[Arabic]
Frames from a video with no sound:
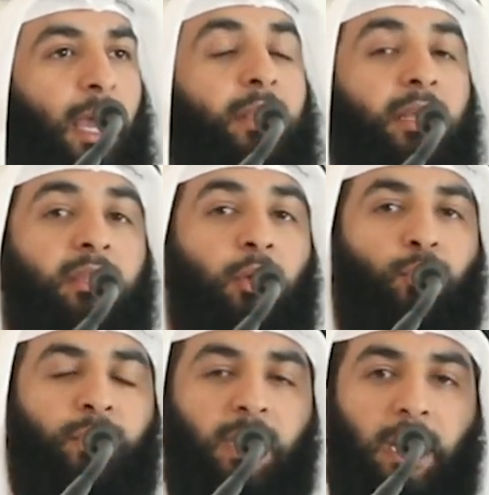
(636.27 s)
أن
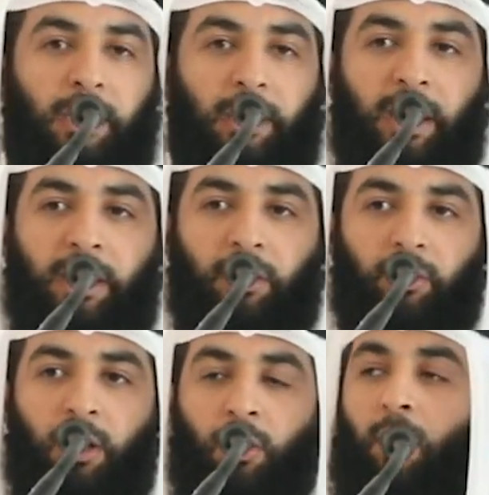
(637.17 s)
التوفيق للخير
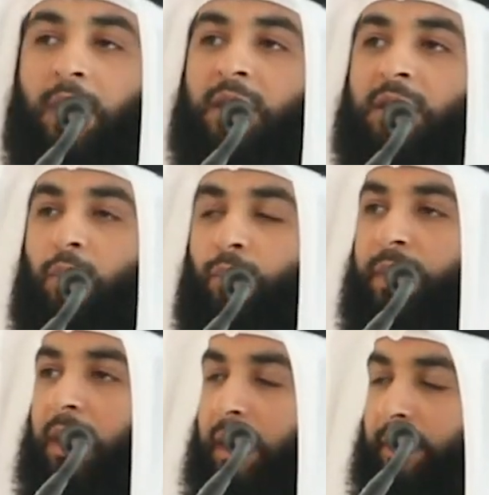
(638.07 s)
وأن
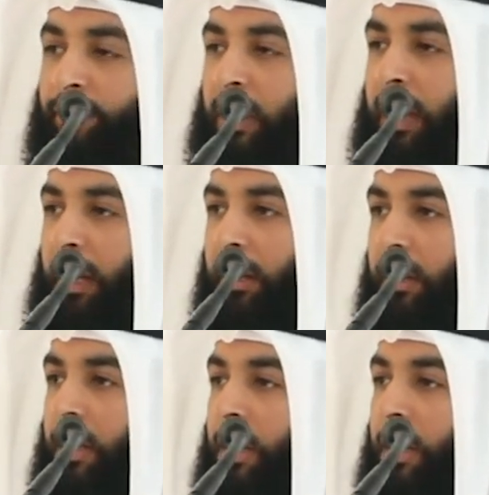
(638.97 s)
التوفيق للطاعة